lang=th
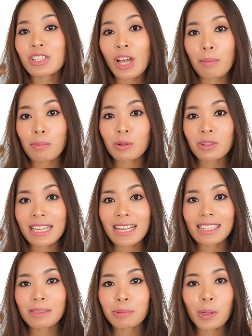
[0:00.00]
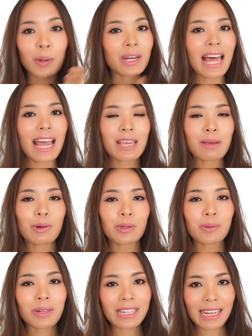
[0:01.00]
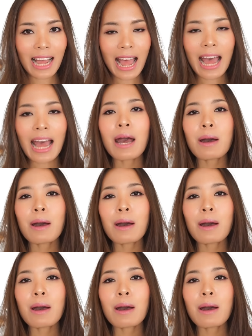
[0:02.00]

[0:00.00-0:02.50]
ชอบลุคนี้อย่าลืมกดไลค์ให้โบด้วยนะคะ